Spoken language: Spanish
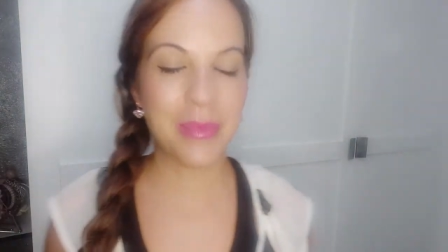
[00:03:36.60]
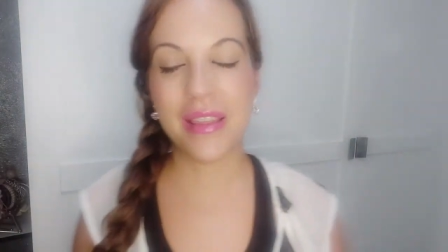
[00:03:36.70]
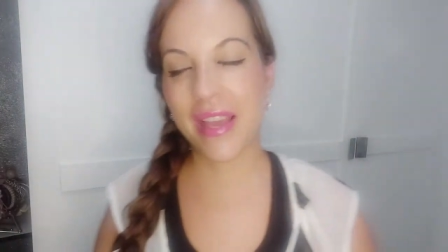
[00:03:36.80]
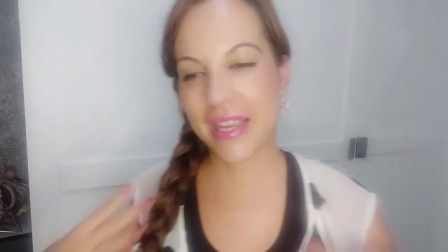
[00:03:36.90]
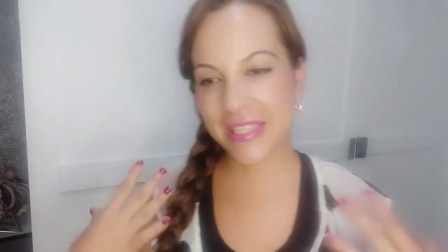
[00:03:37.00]

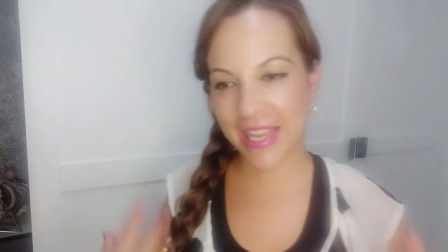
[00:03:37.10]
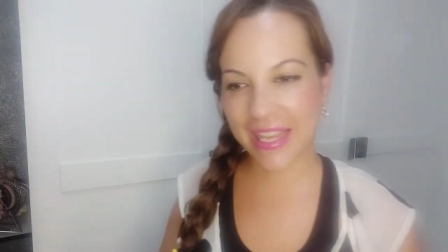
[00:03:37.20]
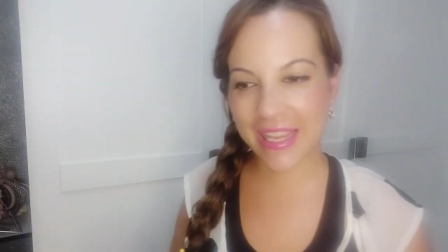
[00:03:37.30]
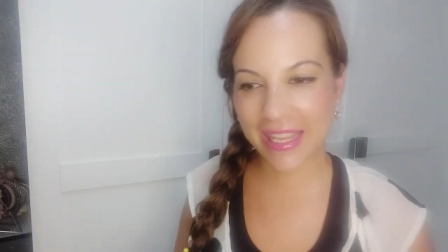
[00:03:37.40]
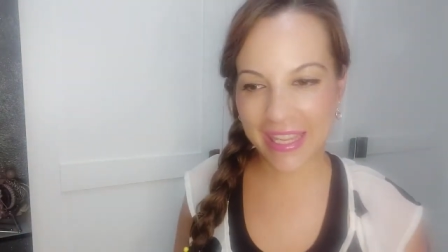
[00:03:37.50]
dais
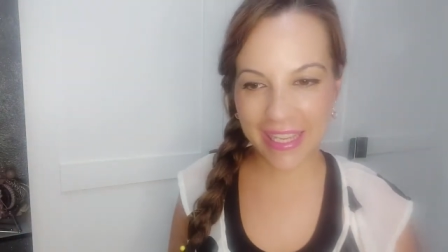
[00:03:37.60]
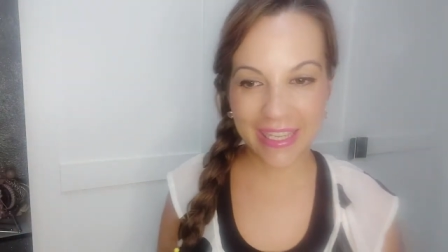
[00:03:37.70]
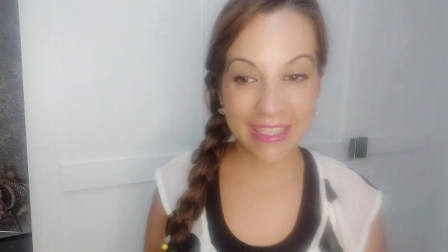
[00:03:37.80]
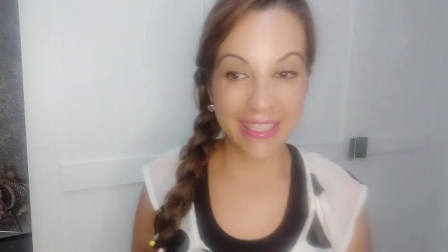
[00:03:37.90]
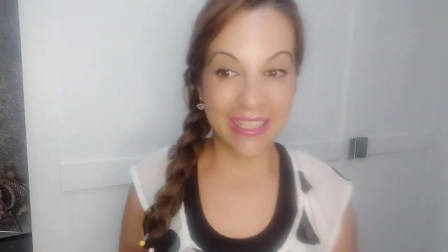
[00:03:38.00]
eh,
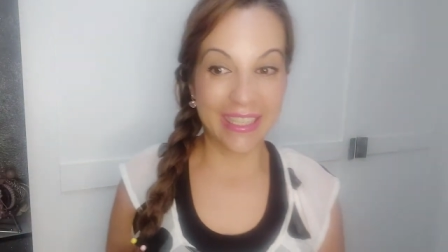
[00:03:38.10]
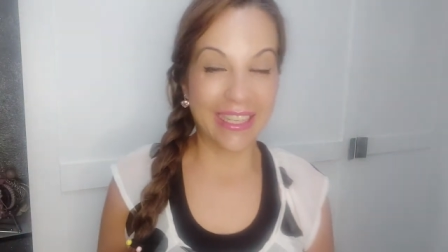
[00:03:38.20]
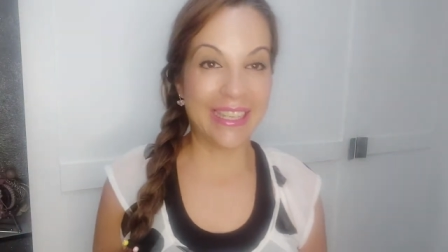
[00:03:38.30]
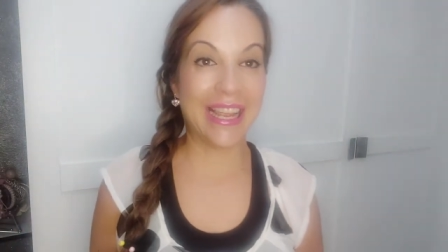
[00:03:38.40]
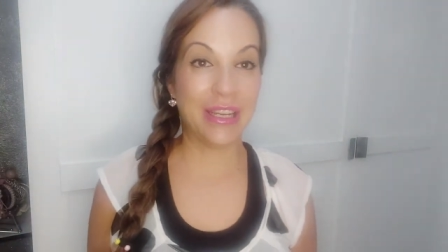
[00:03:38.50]

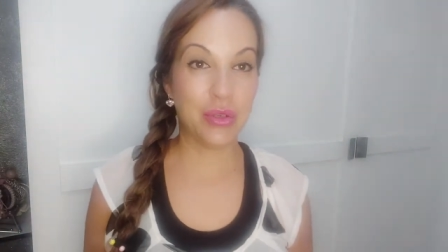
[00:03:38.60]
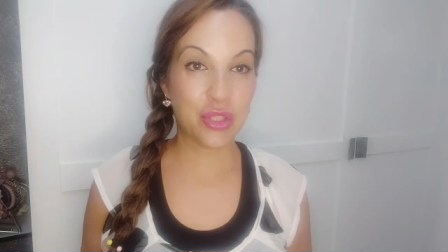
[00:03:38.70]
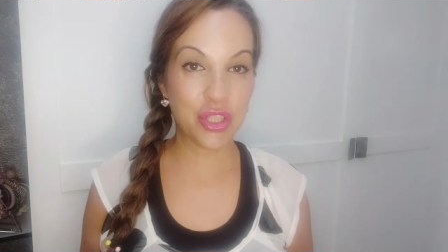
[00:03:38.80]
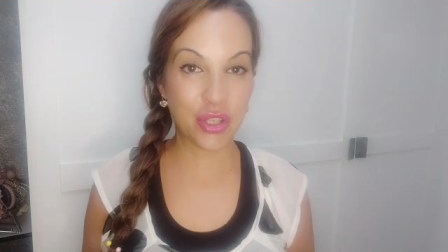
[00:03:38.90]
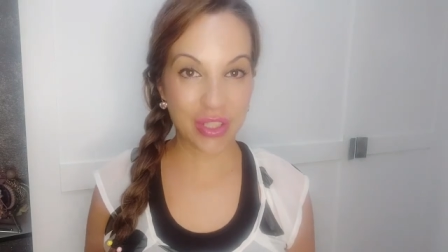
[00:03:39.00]
la
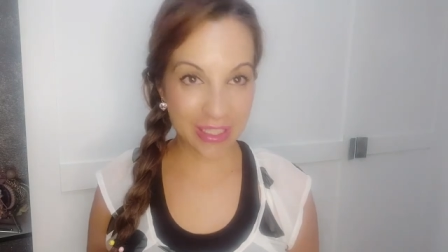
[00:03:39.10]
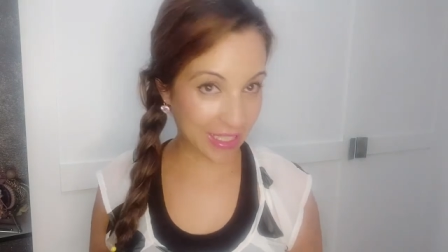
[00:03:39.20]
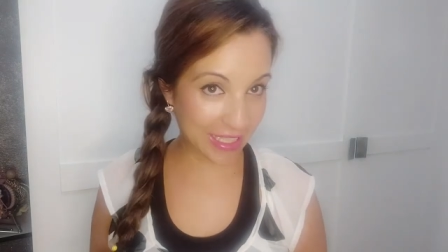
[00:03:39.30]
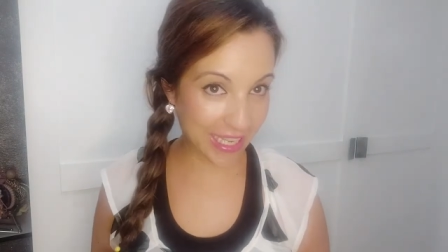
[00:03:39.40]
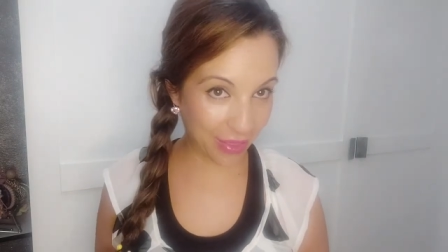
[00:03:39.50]
ilusión de
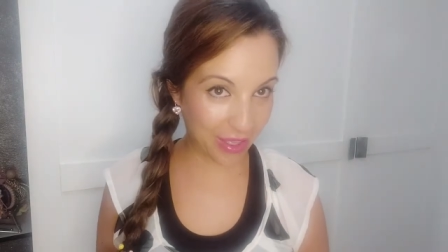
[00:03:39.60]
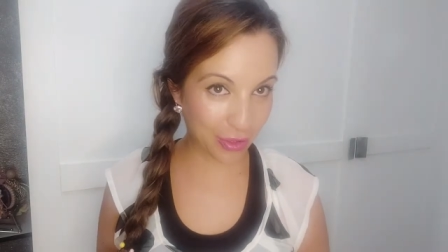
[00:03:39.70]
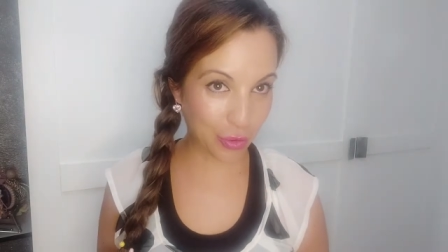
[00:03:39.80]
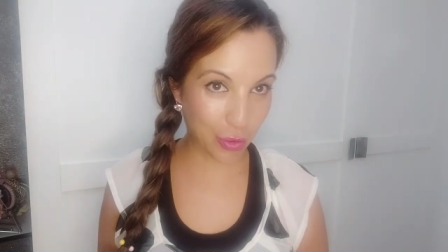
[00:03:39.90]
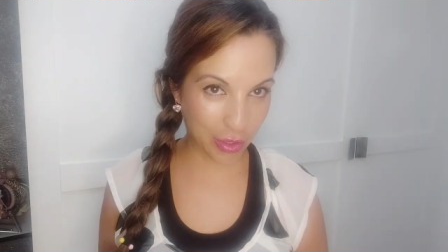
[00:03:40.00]
seguir
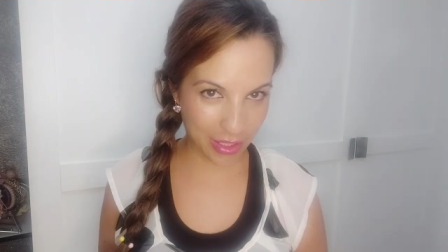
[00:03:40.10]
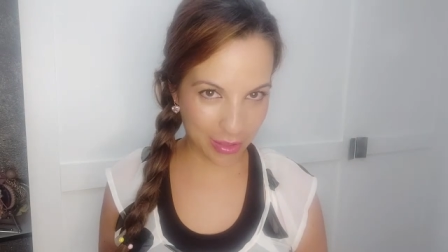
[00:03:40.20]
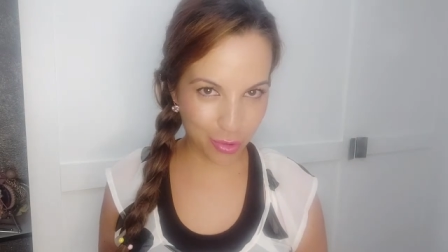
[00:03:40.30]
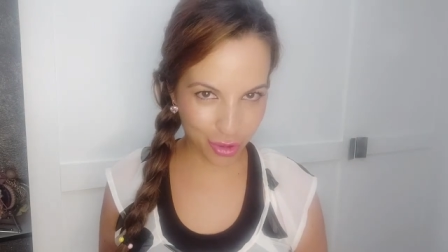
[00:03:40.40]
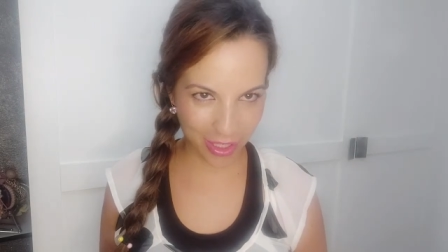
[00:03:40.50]
haciéndolo y
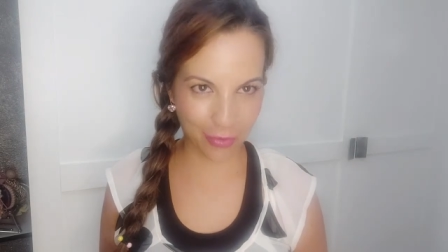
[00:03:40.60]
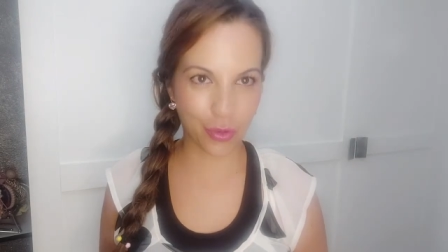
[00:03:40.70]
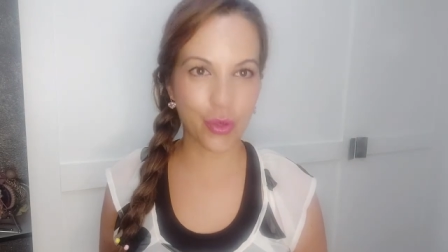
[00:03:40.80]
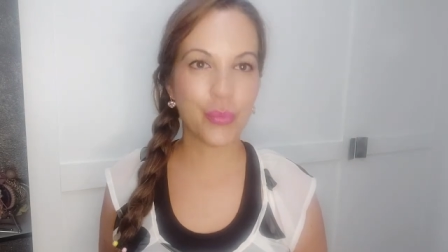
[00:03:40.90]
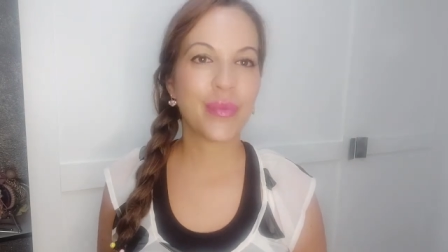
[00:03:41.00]
demostrándolo.